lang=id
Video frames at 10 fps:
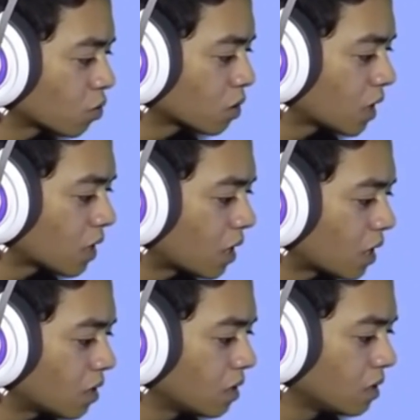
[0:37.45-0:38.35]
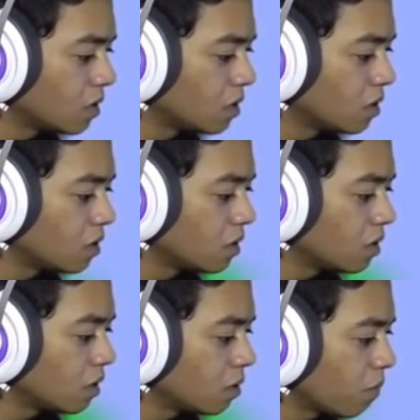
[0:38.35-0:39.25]
itu ternyata
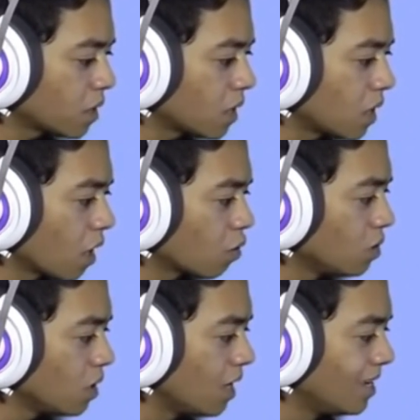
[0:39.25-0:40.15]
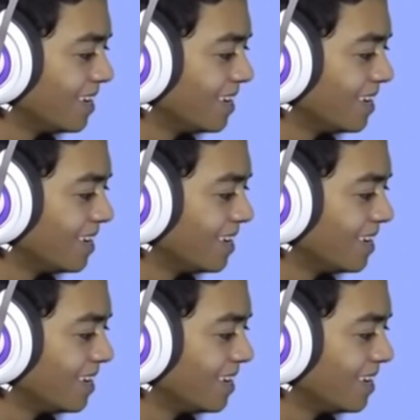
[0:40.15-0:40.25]
matiin lagunya.